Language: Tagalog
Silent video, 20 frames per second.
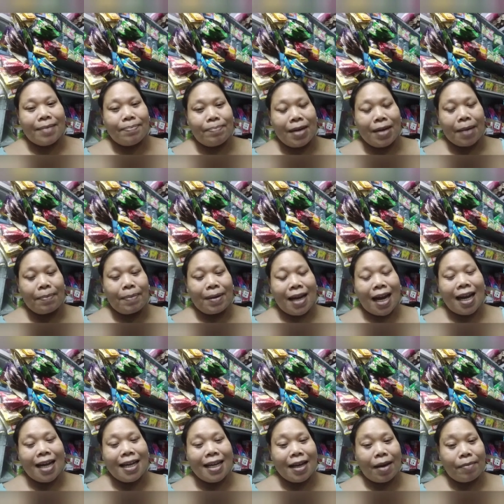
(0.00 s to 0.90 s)

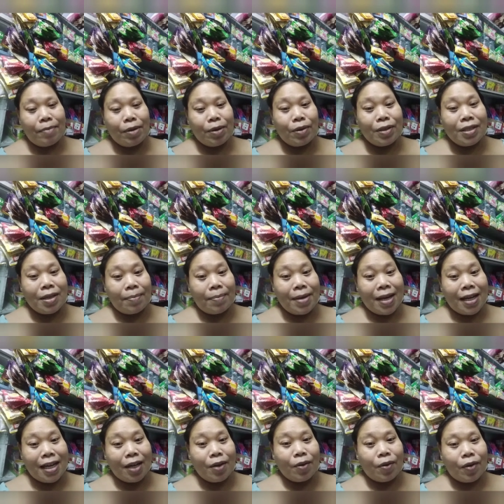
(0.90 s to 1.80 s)
nagpadala din kami doon sa
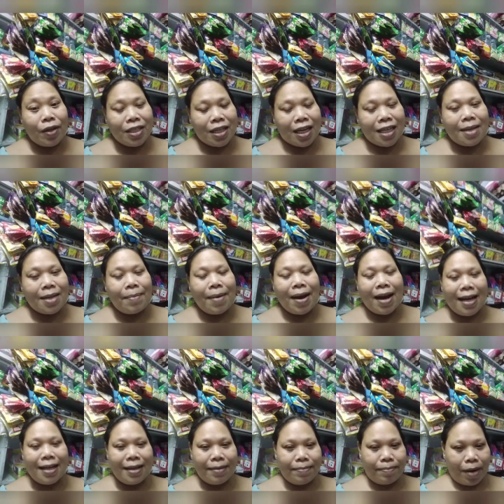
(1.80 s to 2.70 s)
biyanan ko at saka sa
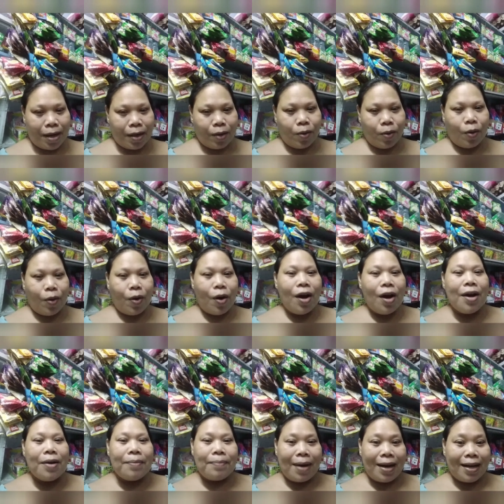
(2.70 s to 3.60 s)
mga hipag ko
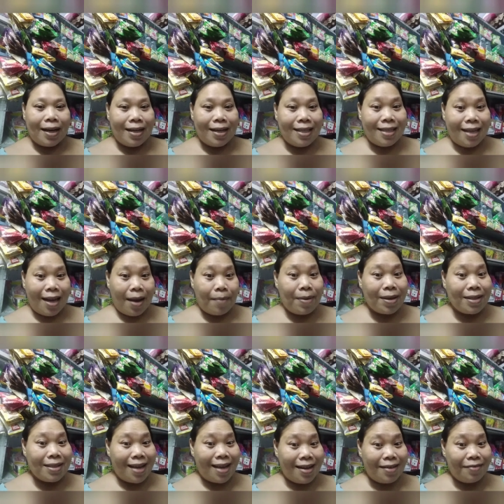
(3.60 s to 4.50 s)
para din sila
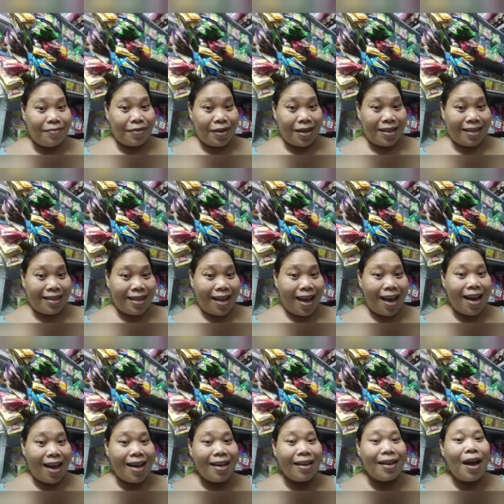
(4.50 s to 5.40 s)
mag-celebrate
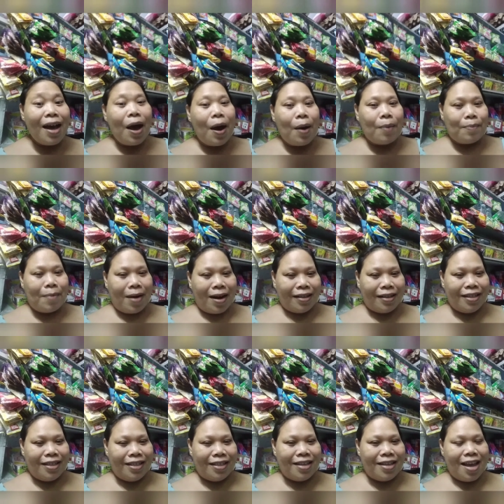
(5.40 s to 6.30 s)
ng
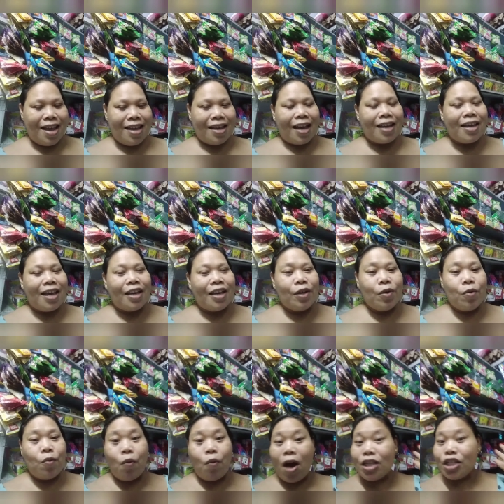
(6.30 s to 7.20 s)
Mother's Day. Kaya
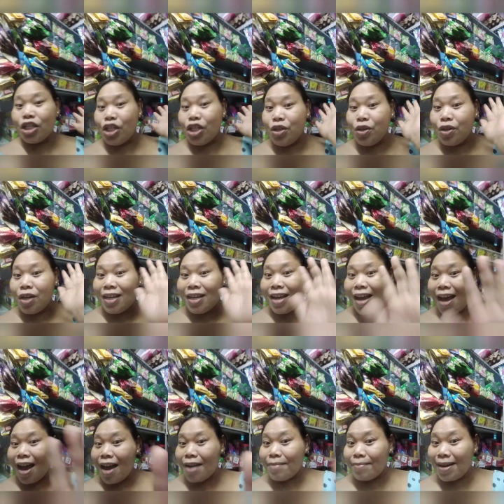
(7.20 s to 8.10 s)
i-watch nyo na
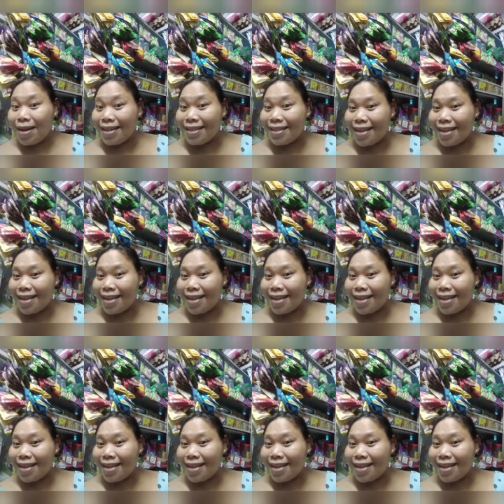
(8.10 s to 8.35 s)
yan mga